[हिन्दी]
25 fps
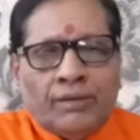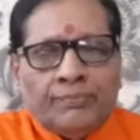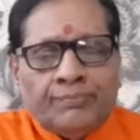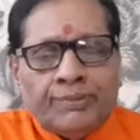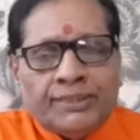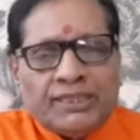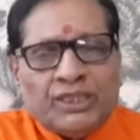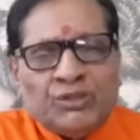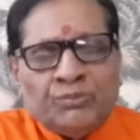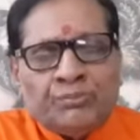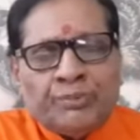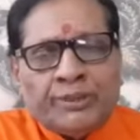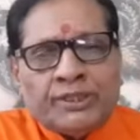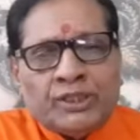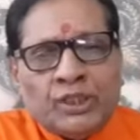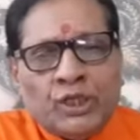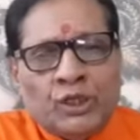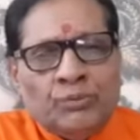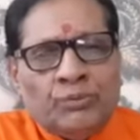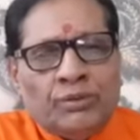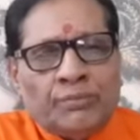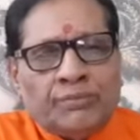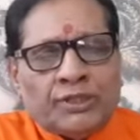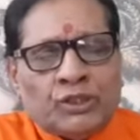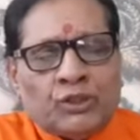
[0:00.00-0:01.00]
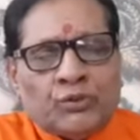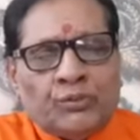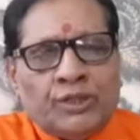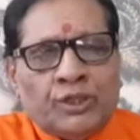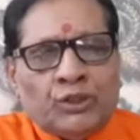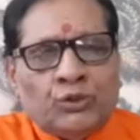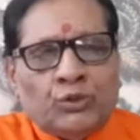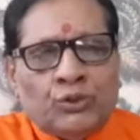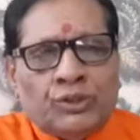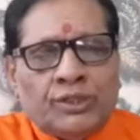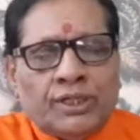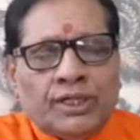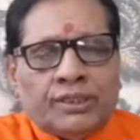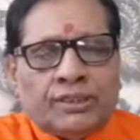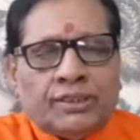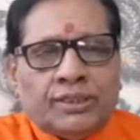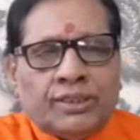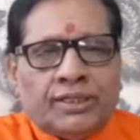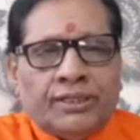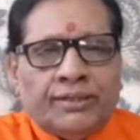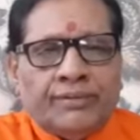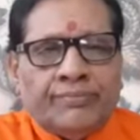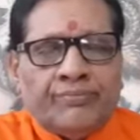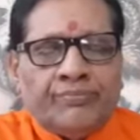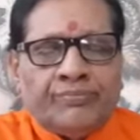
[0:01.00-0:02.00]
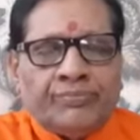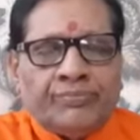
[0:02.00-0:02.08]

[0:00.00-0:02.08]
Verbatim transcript: पति पत्नी में मतभेद हो जाता है